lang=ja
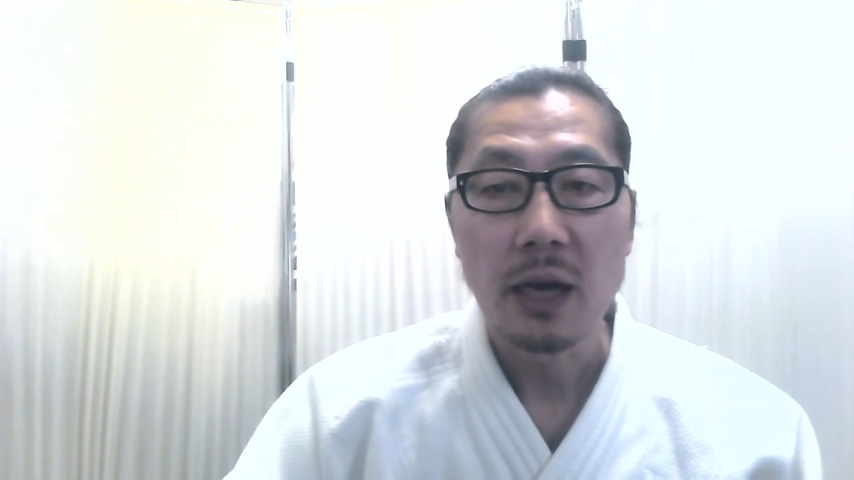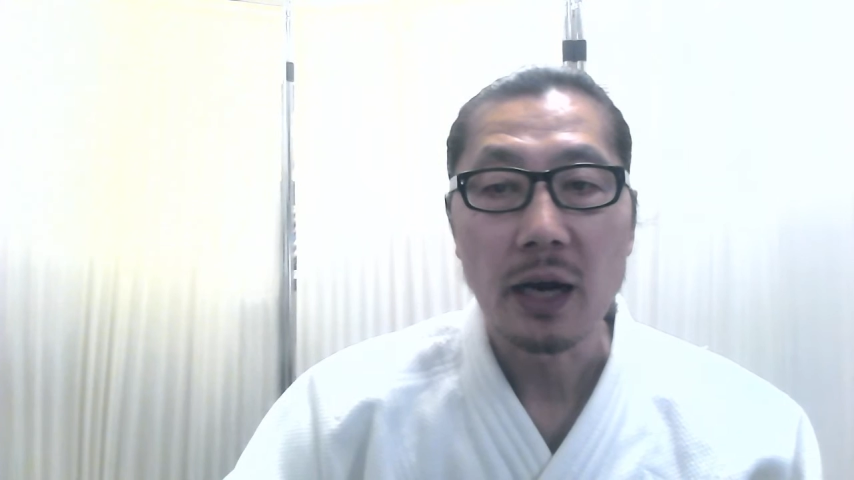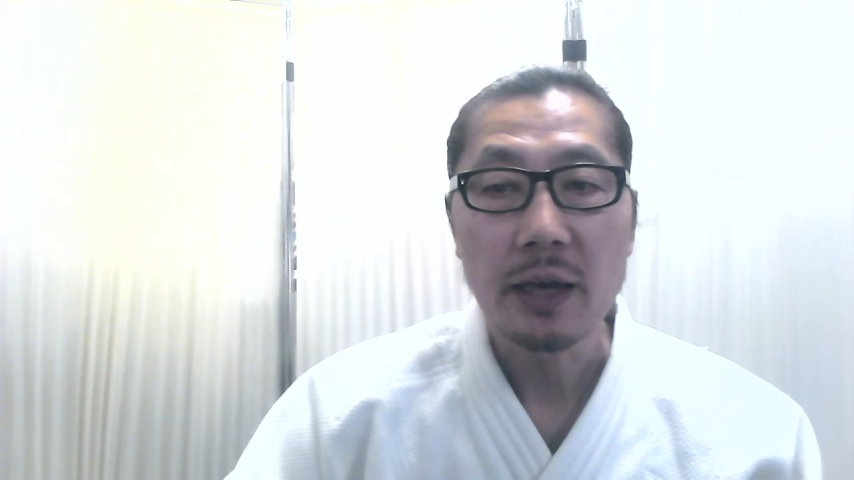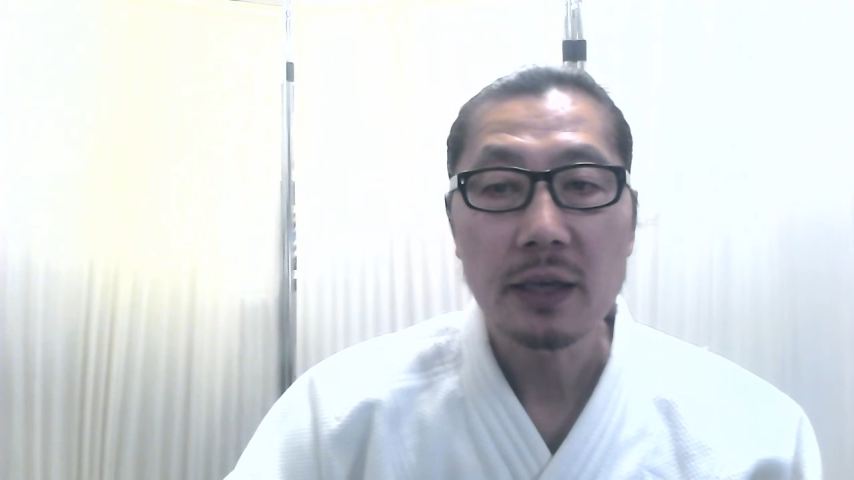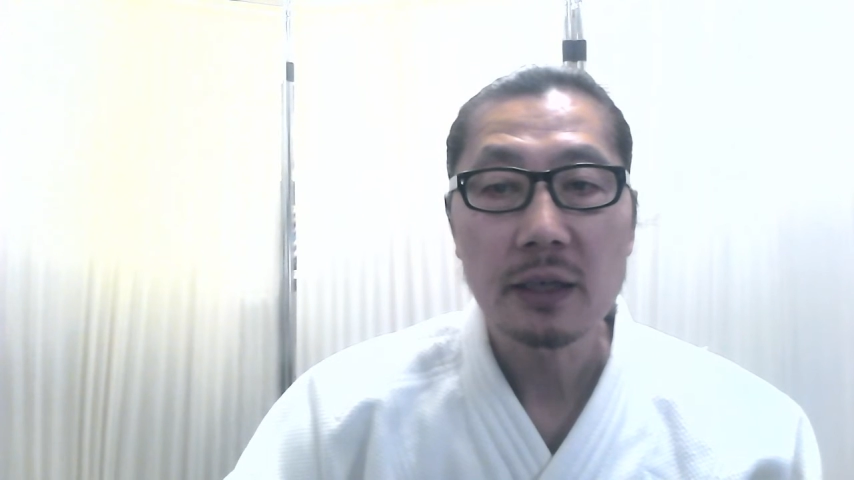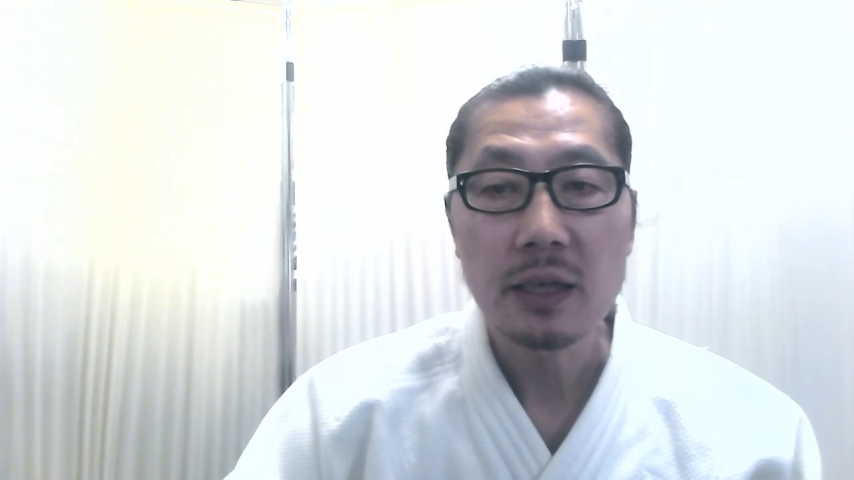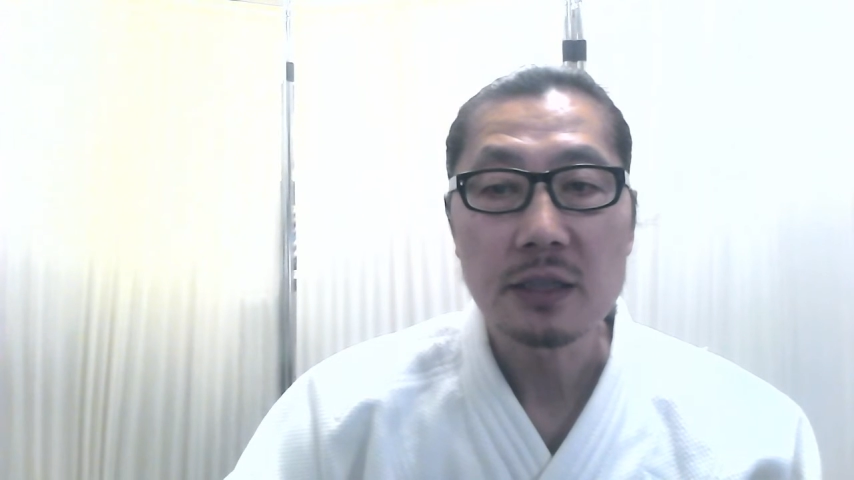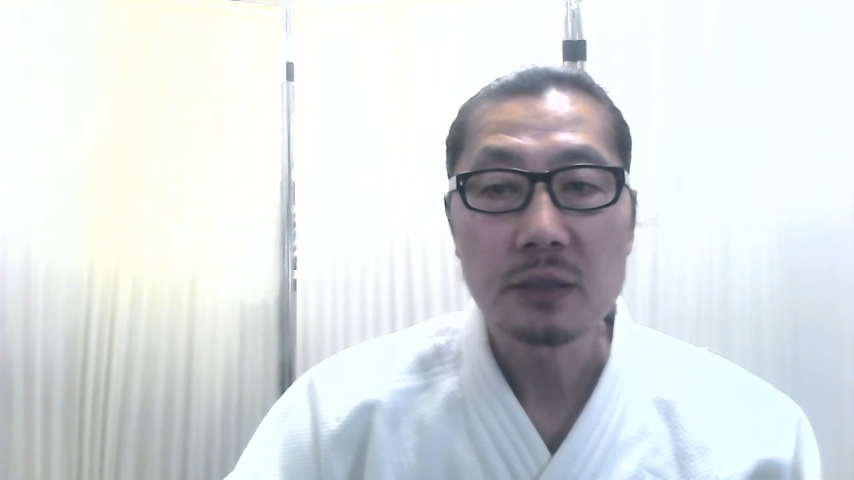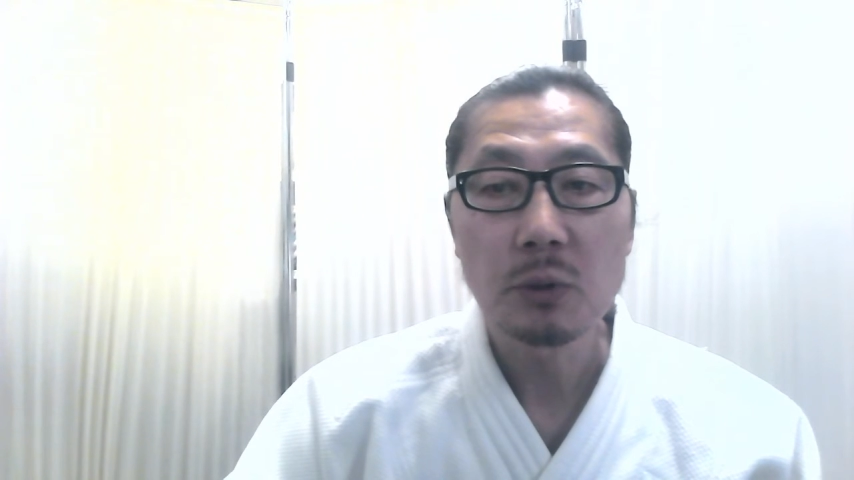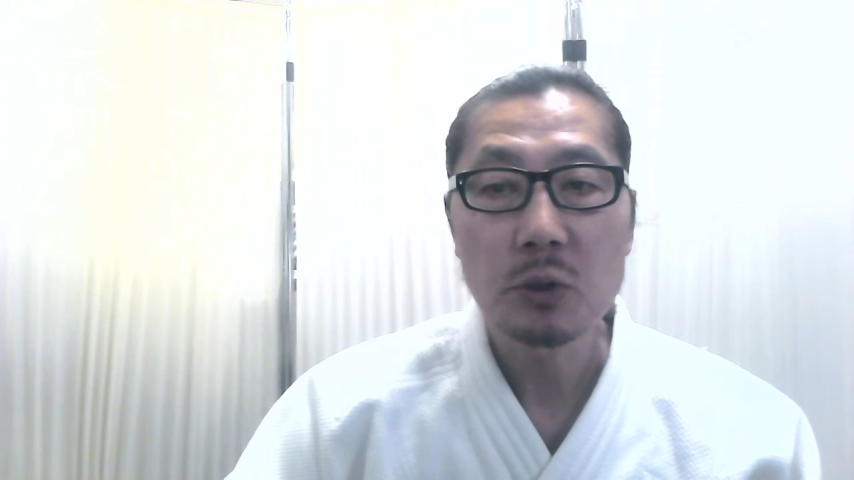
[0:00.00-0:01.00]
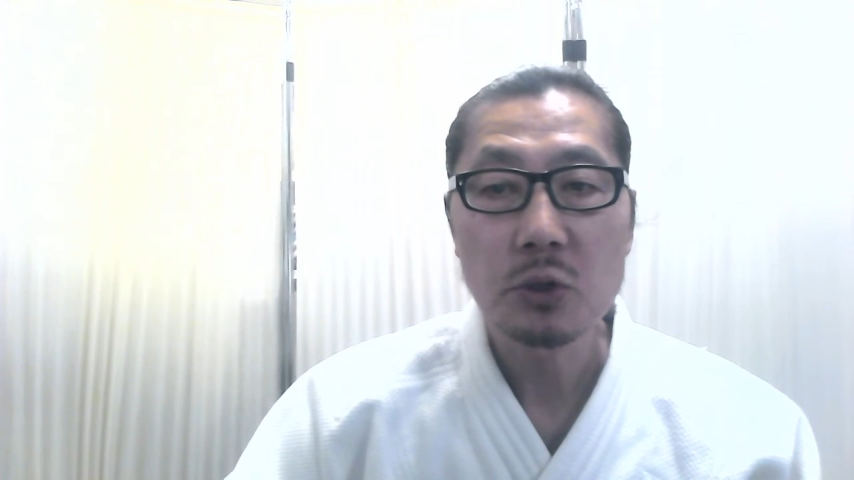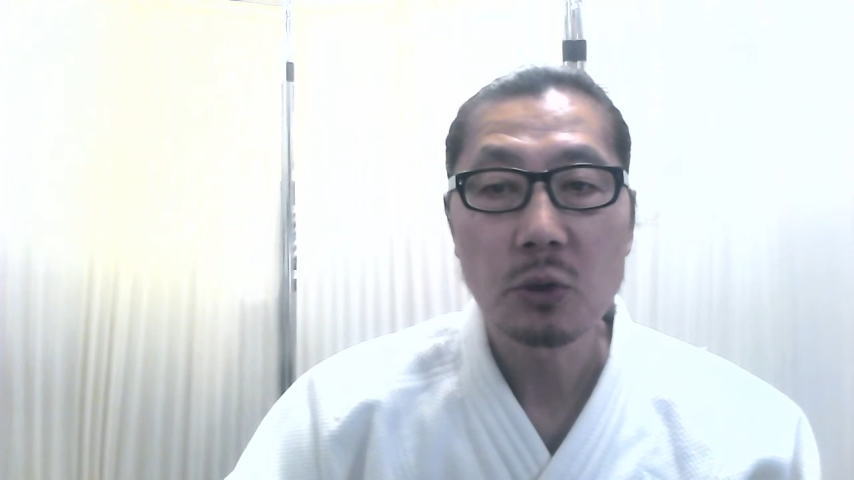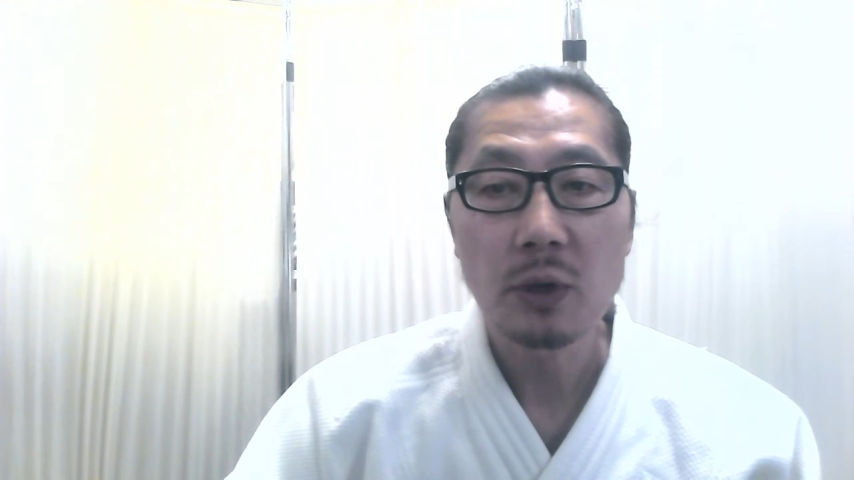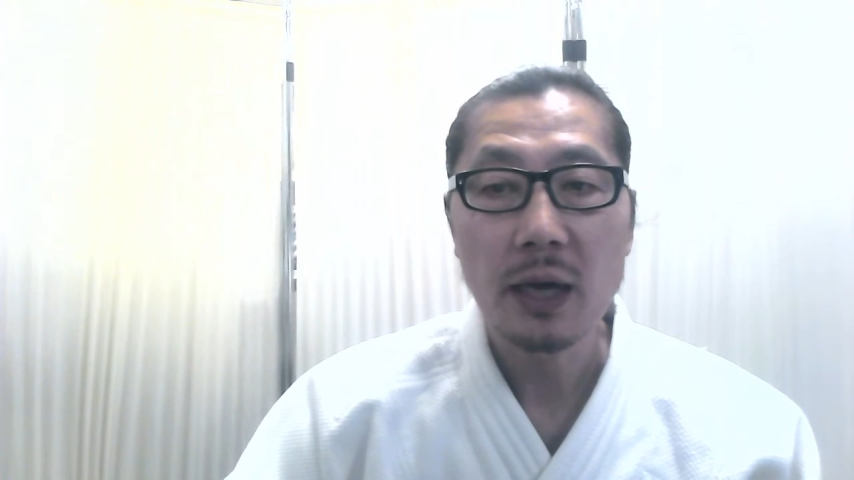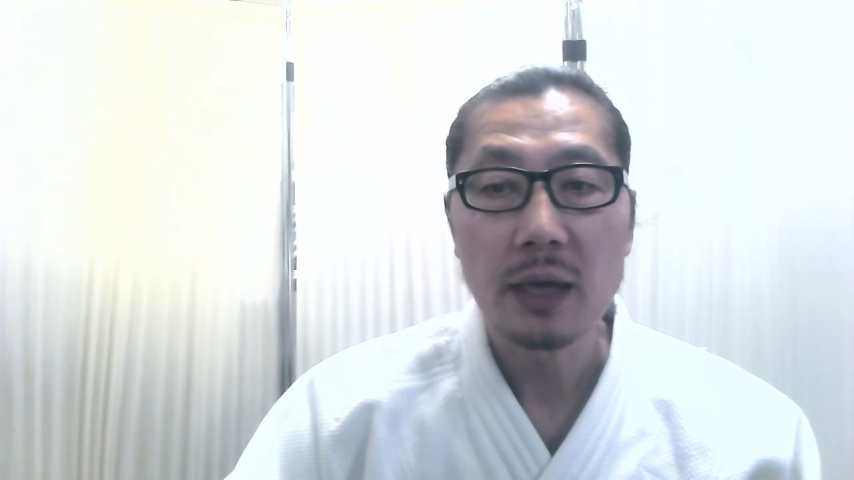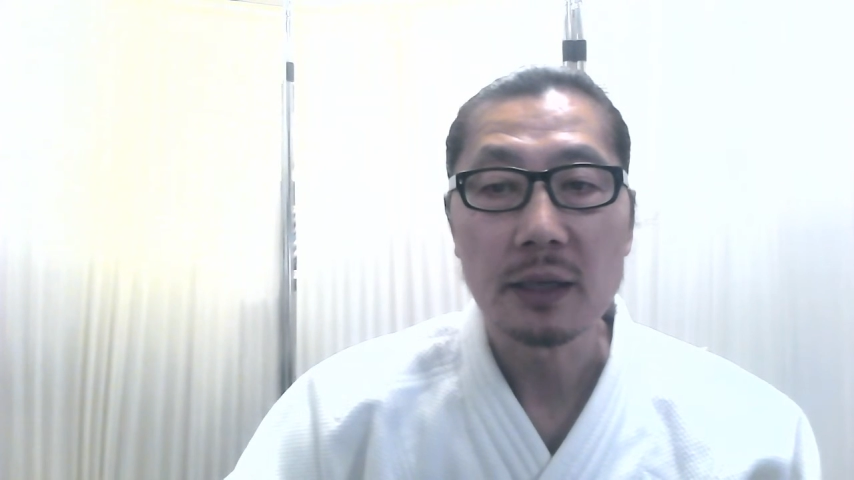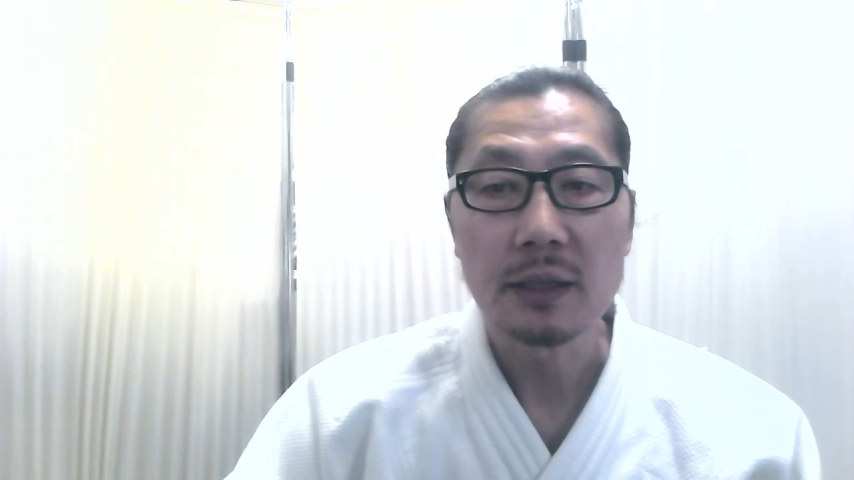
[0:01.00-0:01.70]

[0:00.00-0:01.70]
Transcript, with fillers: 亜鉛欠乏症が